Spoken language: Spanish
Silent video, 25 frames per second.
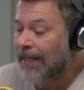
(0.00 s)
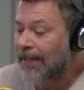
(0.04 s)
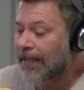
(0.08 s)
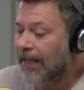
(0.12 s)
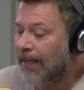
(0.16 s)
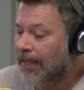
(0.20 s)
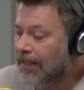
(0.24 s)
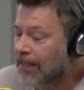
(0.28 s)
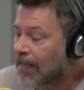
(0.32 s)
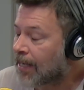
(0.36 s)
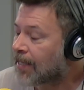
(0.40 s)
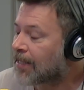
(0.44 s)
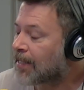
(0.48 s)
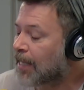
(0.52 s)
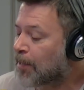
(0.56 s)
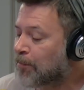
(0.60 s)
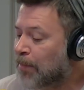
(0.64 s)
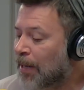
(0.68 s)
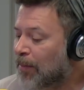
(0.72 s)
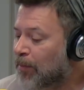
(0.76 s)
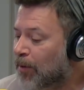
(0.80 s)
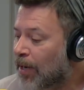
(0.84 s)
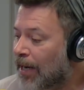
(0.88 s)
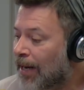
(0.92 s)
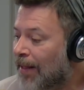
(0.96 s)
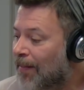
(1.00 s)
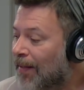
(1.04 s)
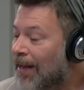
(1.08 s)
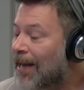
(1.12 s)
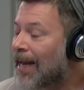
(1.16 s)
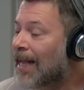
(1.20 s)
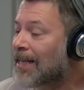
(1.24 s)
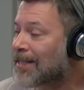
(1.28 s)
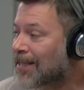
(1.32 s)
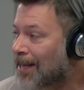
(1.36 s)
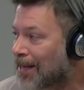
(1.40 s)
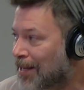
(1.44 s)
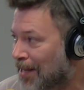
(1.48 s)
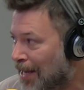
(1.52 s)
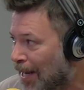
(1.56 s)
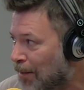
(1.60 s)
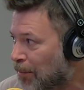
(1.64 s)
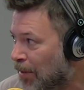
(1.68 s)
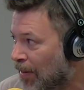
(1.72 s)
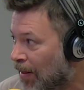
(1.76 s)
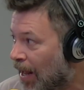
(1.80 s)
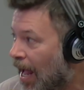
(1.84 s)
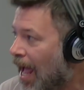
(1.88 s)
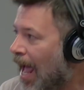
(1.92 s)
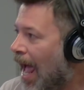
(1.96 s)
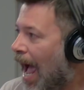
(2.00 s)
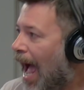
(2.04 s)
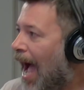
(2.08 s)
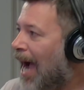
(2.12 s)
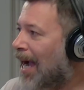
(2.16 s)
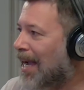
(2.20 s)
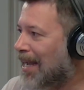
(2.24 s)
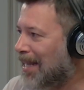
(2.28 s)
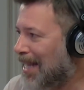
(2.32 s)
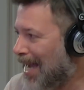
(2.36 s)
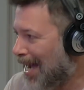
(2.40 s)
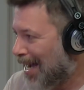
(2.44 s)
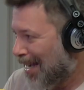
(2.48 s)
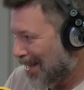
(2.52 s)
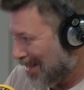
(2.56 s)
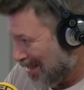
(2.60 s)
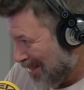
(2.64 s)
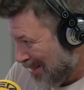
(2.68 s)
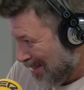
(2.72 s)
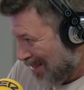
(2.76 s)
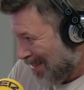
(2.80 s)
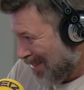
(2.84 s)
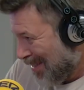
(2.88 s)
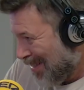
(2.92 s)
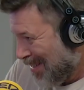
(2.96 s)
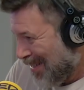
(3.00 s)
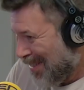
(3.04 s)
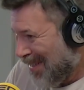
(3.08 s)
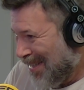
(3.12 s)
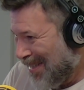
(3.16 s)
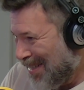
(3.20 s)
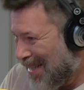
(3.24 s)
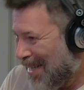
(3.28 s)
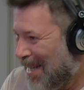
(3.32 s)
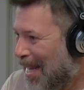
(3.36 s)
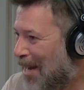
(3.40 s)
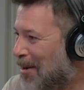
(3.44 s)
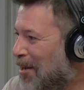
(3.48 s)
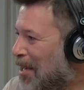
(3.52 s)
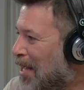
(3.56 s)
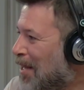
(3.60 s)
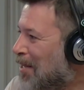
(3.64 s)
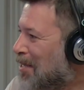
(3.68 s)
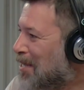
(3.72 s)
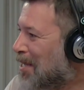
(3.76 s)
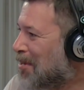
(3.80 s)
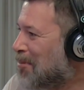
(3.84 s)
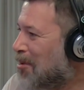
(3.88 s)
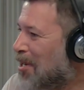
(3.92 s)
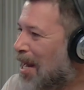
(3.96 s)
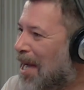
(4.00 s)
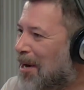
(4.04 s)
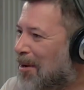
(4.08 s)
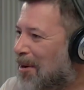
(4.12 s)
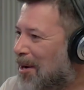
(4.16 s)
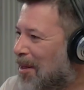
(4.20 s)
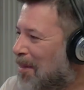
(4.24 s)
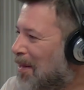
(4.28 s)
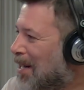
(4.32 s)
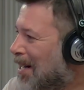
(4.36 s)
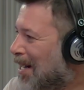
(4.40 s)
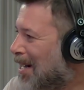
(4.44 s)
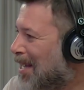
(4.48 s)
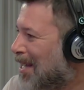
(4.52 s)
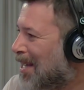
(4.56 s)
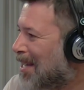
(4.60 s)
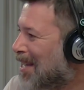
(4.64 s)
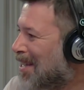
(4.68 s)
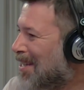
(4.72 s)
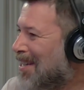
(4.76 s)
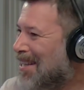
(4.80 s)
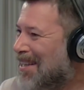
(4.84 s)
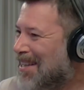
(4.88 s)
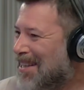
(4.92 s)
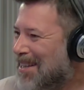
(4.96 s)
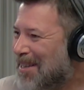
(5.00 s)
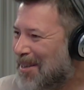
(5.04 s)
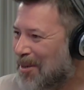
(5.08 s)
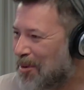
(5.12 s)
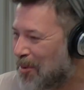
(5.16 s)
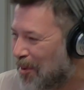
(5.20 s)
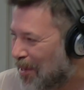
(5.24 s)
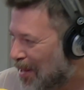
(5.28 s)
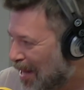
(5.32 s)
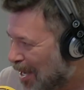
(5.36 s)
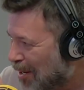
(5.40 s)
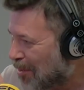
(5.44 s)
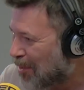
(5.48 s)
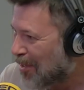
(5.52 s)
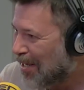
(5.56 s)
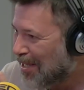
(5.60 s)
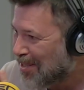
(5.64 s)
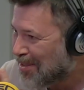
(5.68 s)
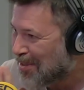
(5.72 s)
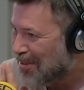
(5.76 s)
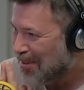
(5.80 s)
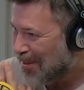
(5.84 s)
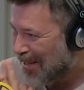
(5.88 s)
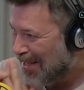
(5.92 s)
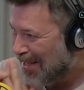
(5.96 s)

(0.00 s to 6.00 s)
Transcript: de derecha que está esperando que le den la señal. Para ¡Ah, que ya! Claro. Que ya no hay que disimular con lo del rey. Cuidado con esto, ¿eh?